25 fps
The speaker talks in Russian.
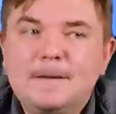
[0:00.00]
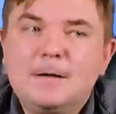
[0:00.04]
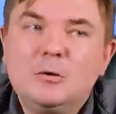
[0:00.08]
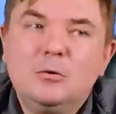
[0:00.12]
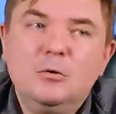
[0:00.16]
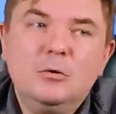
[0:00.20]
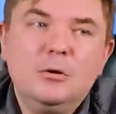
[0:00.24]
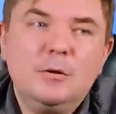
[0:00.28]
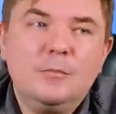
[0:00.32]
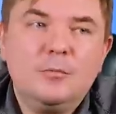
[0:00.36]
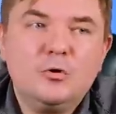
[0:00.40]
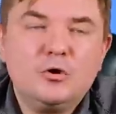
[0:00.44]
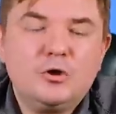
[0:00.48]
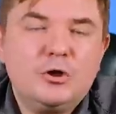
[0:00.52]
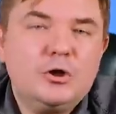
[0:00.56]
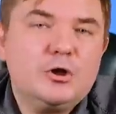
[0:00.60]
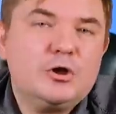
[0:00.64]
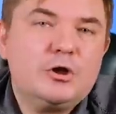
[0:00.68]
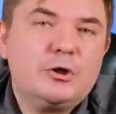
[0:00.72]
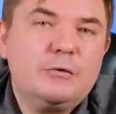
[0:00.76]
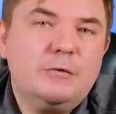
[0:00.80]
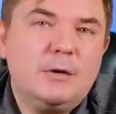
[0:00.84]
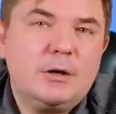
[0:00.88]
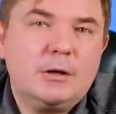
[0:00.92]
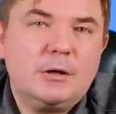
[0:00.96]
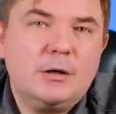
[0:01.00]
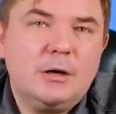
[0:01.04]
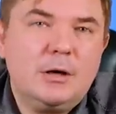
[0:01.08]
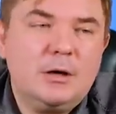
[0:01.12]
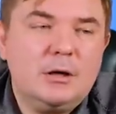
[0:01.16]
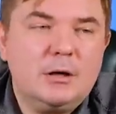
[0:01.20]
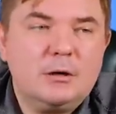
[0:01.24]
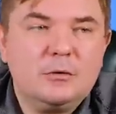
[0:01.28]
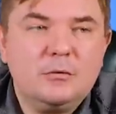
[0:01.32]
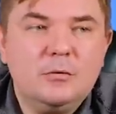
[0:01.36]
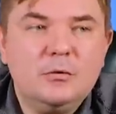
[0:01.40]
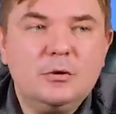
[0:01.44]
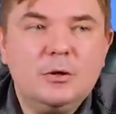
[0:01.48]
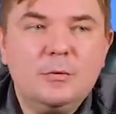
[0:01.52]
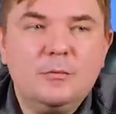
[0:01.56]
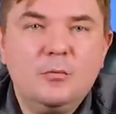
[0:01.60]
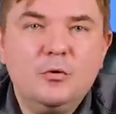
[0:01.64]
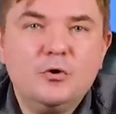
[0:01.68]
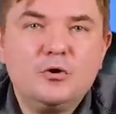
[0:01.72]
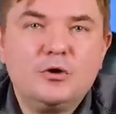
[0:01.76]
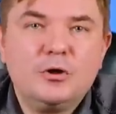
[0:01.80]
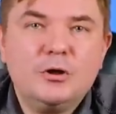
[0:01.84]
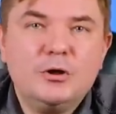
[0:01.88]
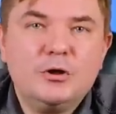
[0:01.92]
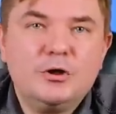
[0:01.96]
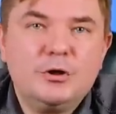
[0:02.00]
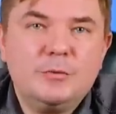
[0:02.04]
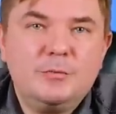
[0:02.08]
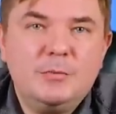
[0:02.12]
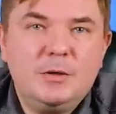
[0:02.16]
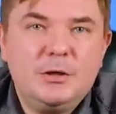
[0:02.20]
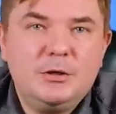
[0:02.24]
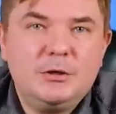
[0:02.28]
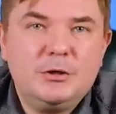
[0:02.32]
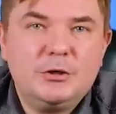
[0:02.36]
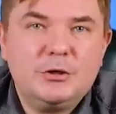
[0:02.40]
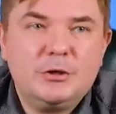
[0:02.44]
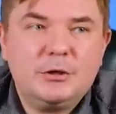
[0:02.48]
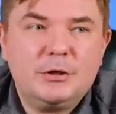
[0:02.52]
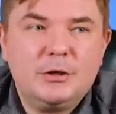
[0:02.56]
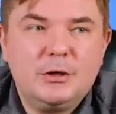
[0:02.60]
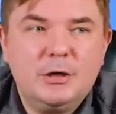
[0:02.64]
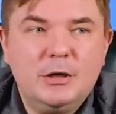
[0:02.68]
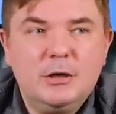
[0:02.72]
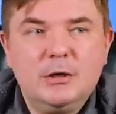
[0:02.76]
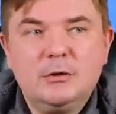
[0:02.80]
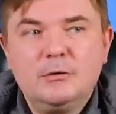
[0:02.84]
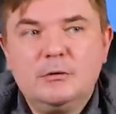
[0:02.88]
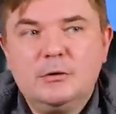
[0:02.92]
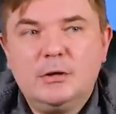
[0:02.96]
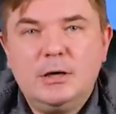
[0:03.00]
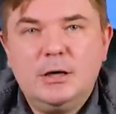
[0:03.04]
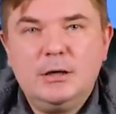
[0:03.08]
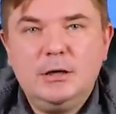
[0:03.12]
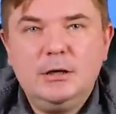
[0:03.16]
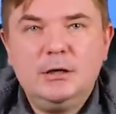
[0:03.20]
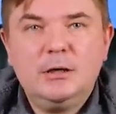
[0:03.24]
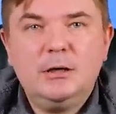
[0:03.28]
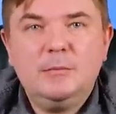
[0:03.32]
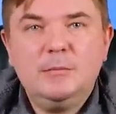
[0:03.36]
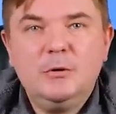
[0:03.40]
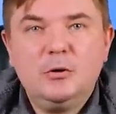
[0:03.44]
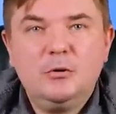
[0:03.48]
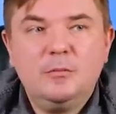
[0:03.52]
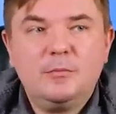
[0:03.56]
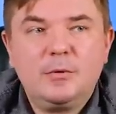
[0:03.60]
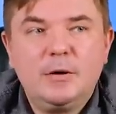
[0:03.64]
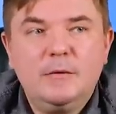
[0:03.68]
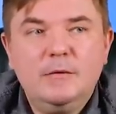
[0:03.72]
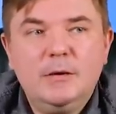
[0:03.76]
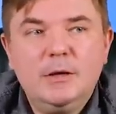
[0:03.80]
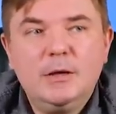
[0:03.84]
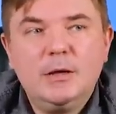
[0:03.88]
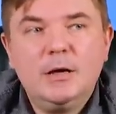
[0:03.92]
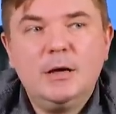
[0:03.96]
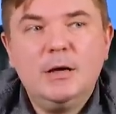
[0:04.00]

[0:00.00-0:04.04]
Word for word: кто-то может ежеквартально, кто-то может ежемесячно. Да? Хотите иметь управление,